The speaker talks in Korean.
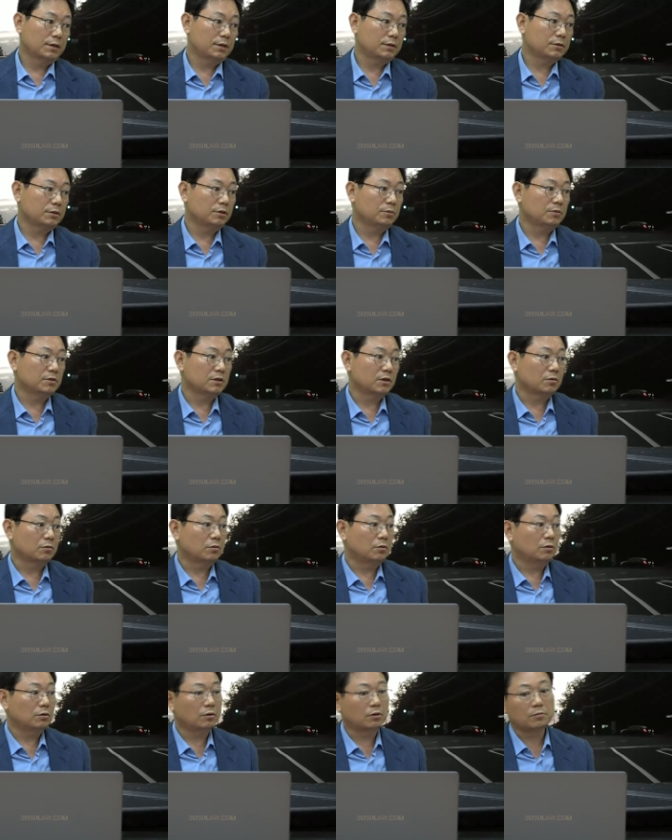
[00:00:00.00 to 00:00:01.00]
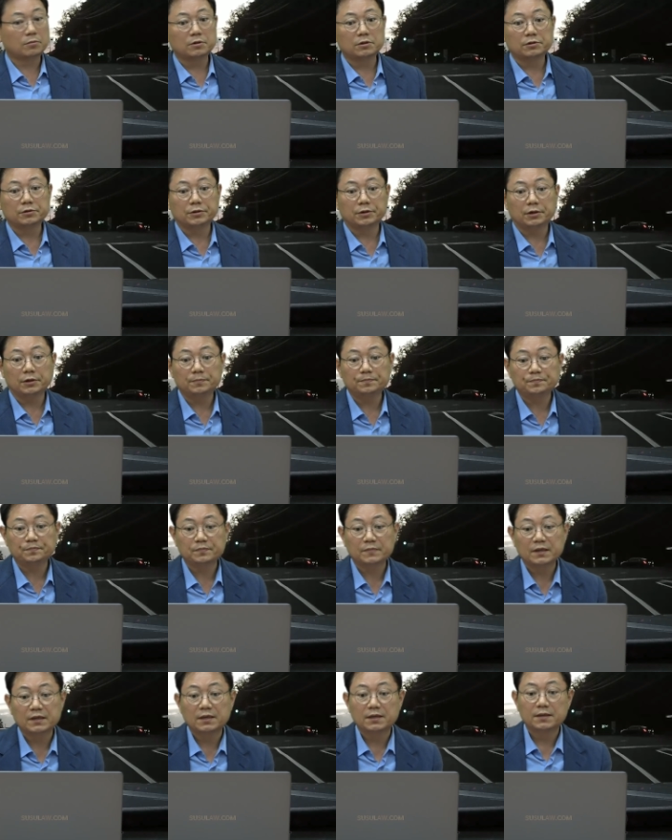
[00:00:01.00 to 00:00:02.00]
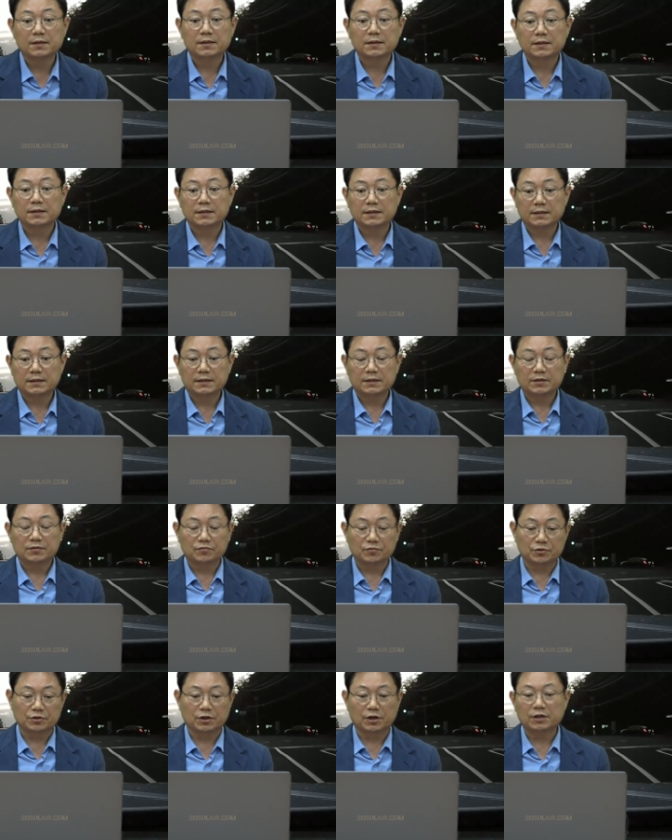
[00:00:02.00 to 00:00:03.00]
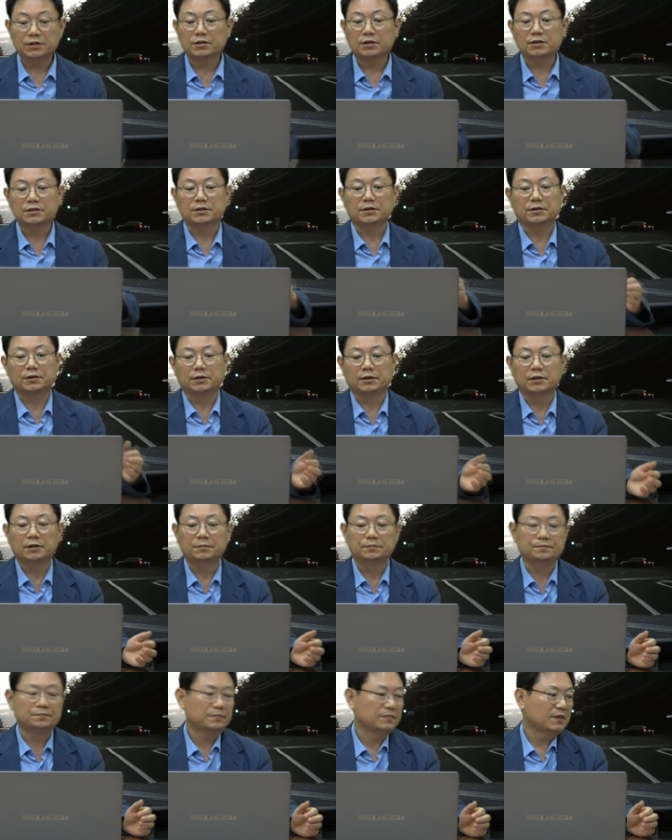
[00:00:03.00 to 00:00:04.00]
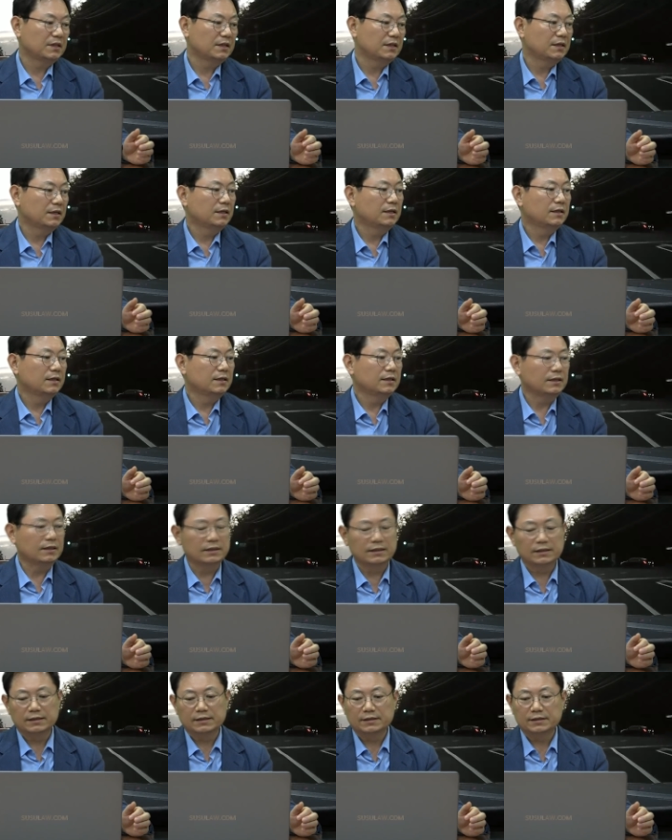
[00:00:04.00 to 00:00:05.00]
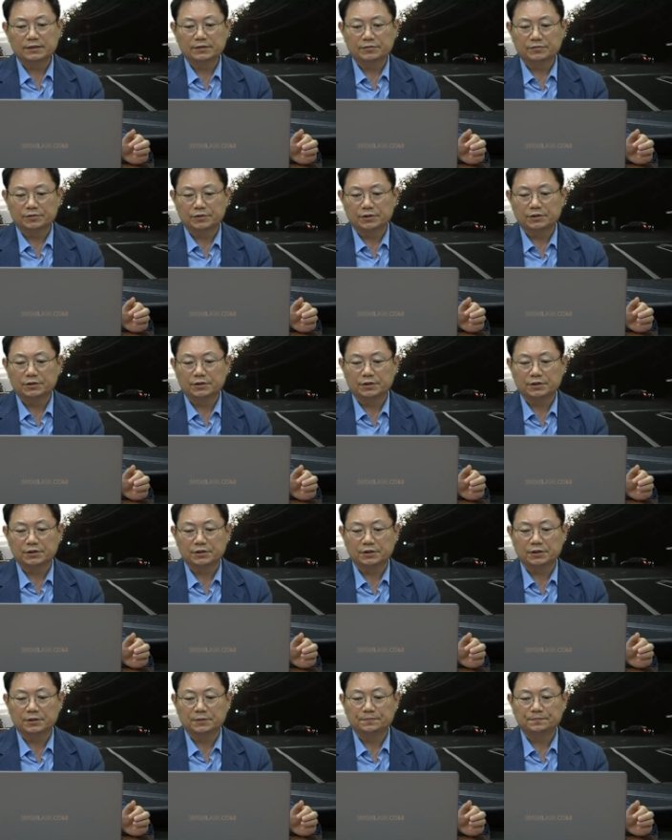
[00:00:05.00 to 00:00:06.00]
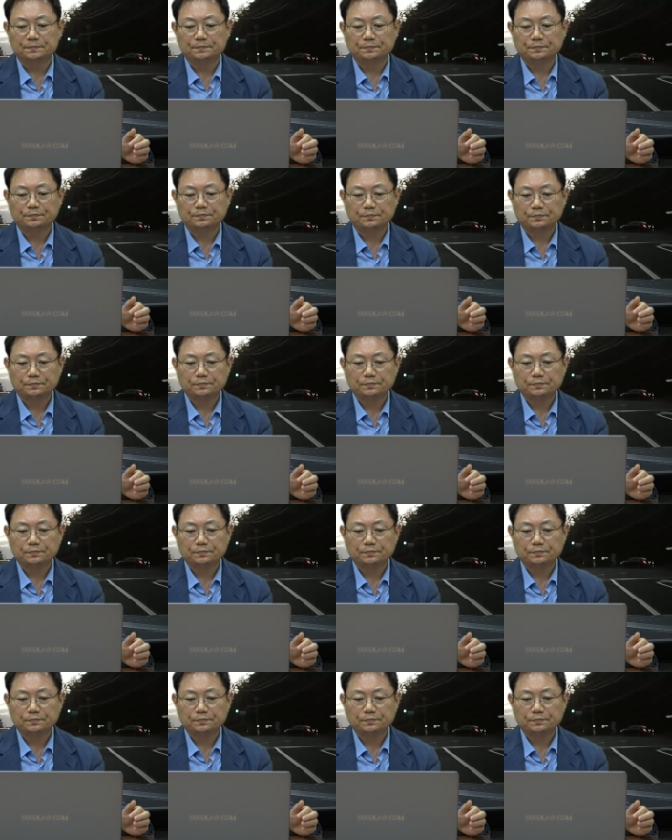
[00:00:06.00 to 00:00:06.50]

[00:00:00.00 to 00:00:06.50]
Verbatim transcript: 그래서 이번 사고 여러분들도요. 우선 여기서요. 우선 여기서